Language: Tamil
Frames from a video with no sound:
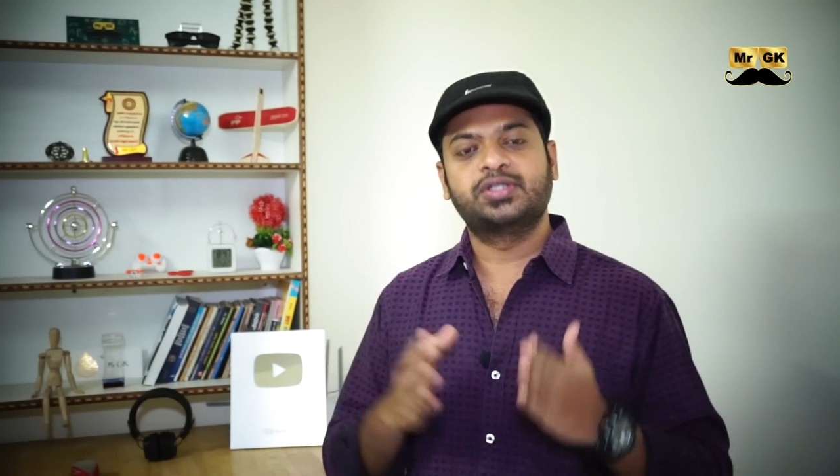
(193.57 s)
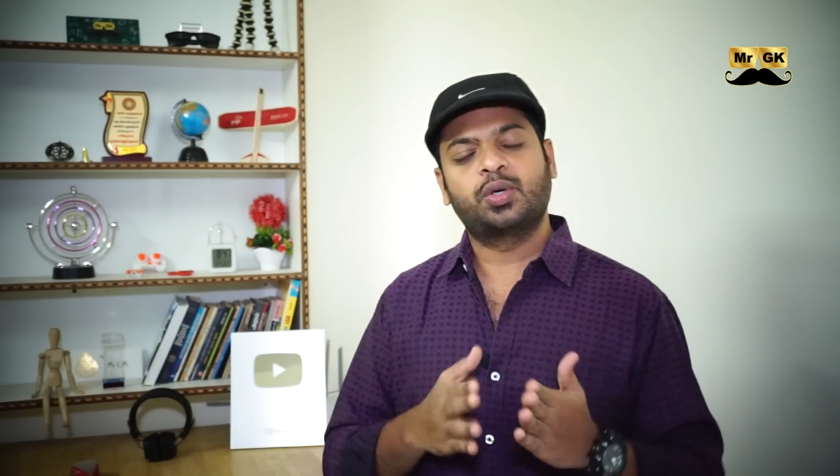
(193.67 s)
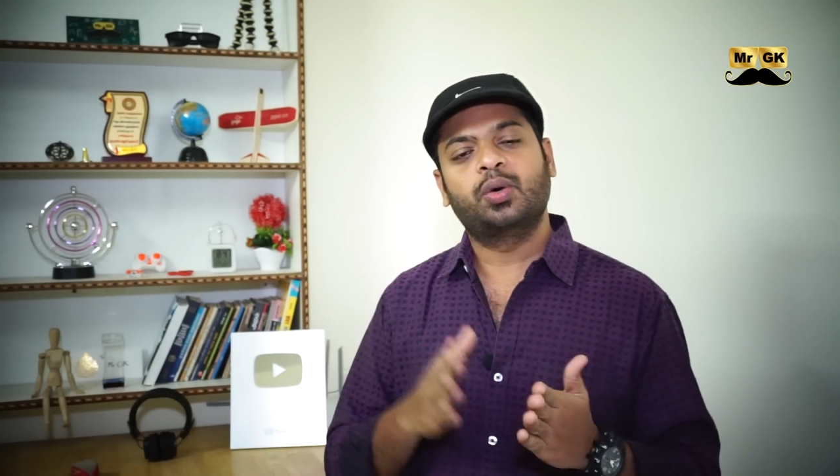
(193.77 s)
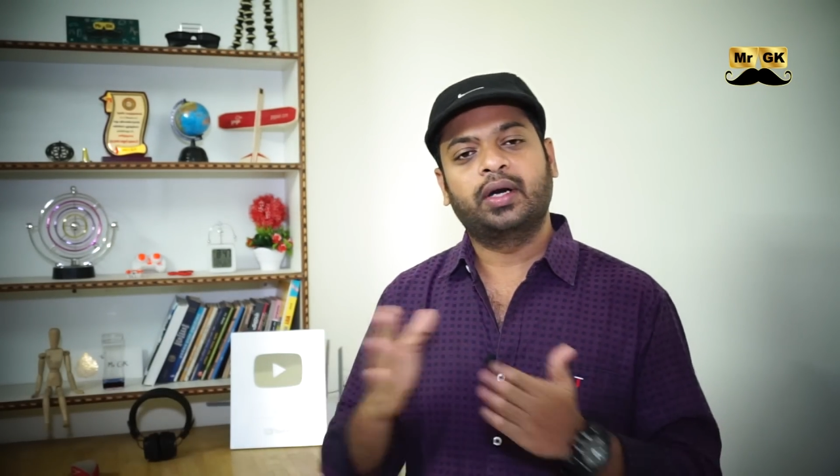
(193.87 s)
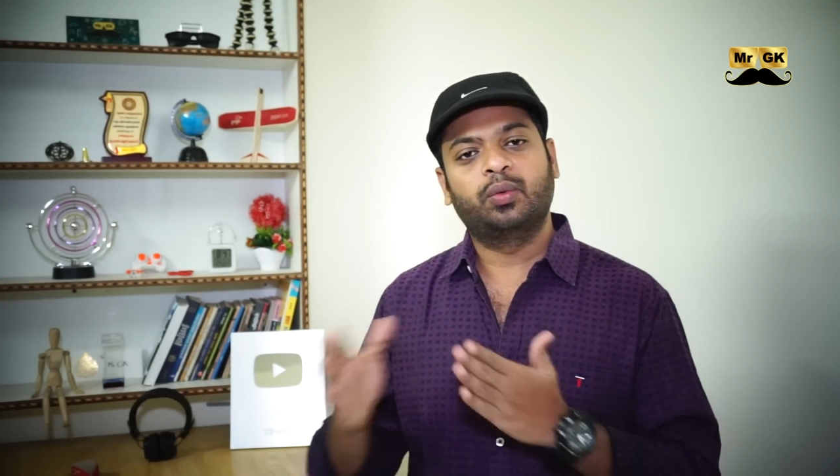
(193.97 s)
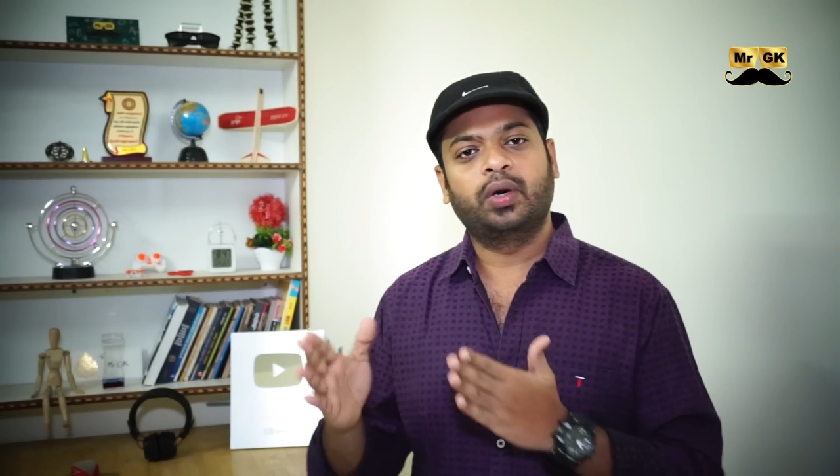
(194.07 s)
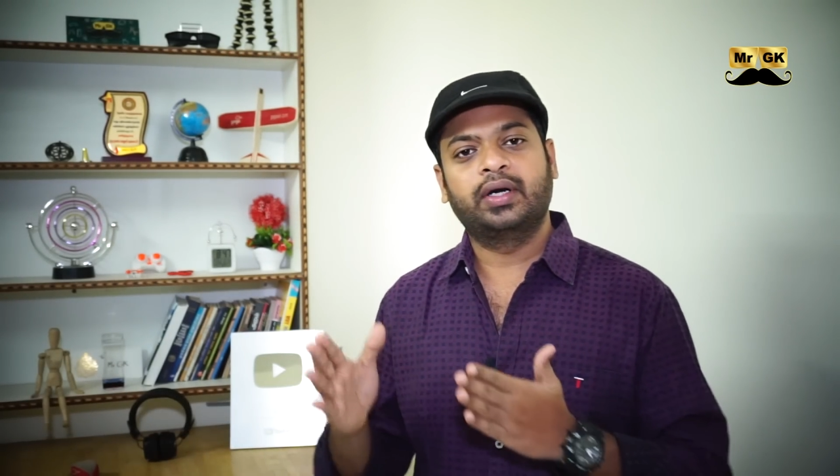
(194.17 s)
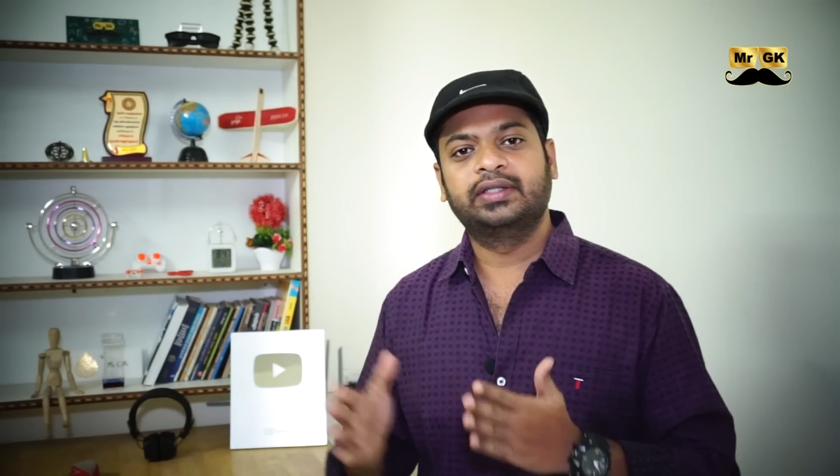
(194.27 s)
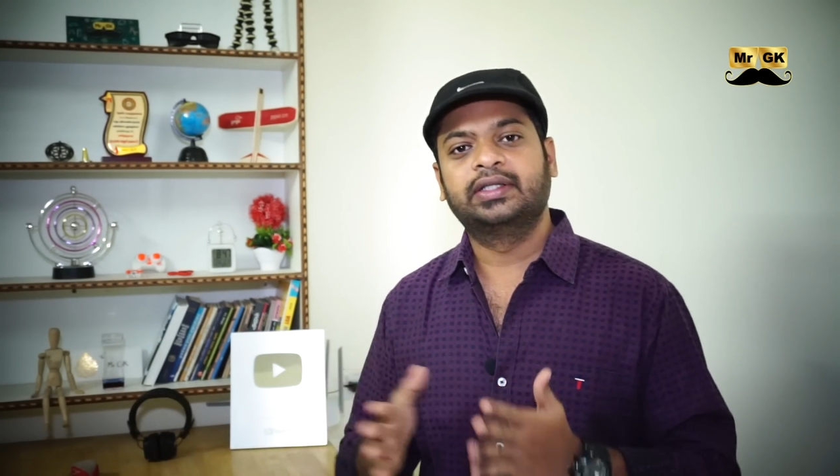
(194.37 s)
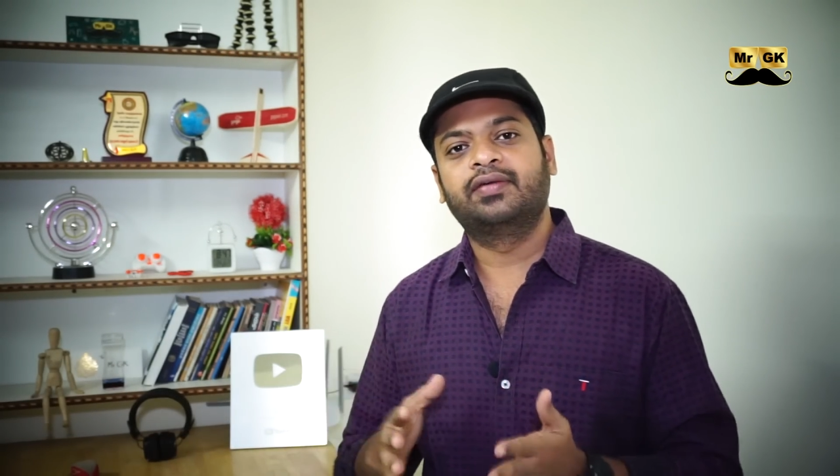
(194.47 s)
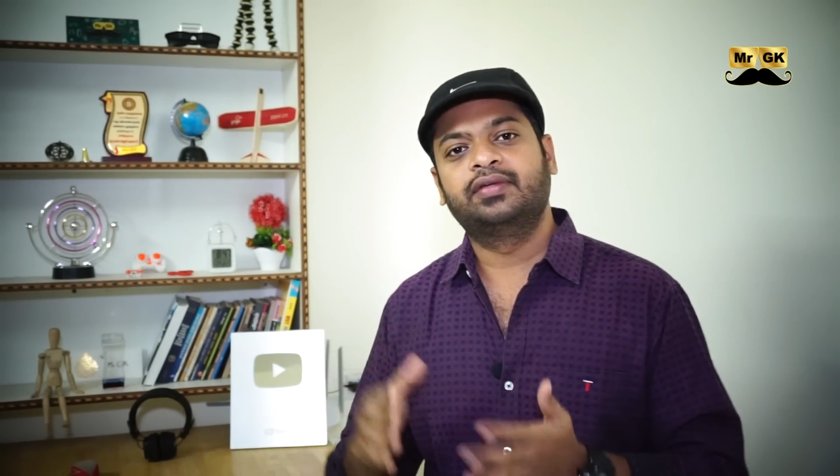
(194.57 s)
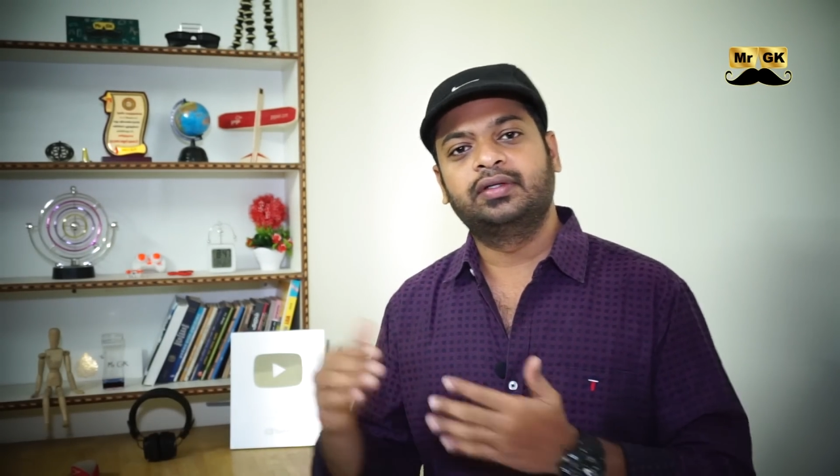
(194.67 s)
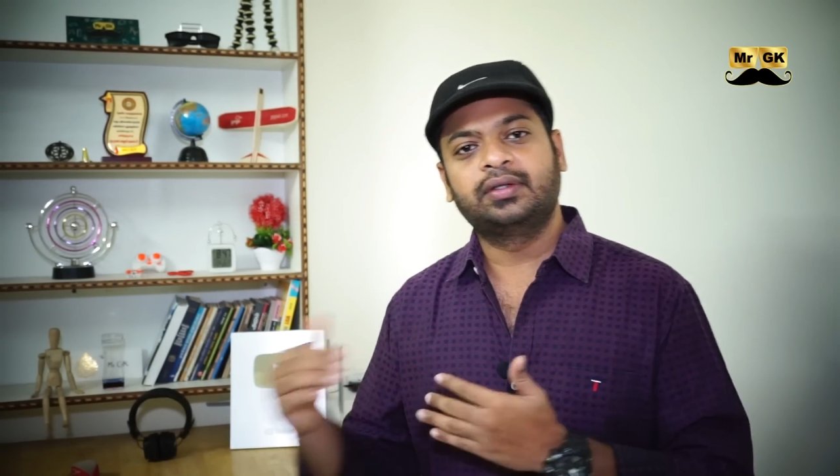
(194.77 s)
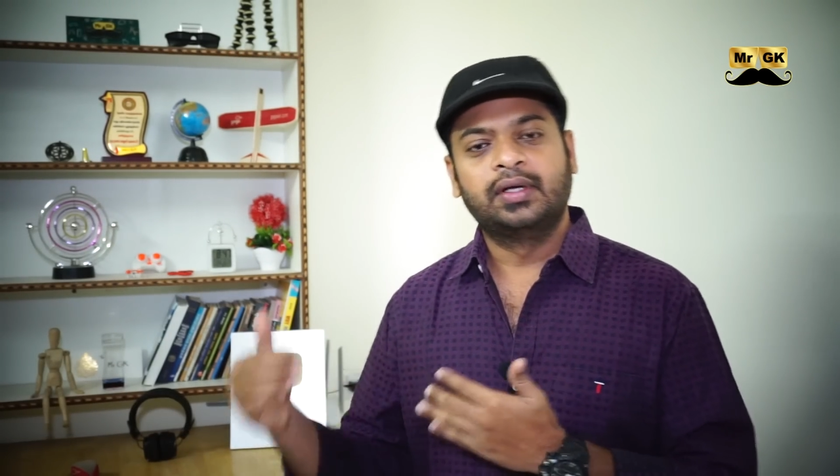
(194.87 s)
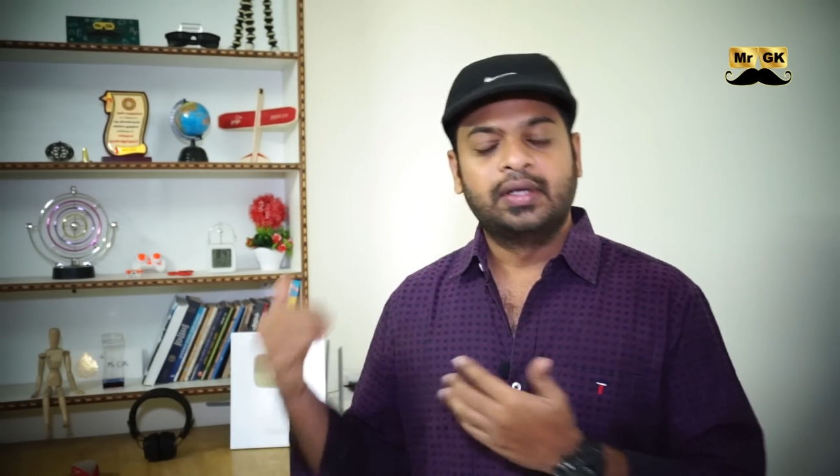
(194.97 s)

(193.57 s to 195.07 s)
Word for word: ஜீரோ அண்ட் ஒன் இதை தான் வந்து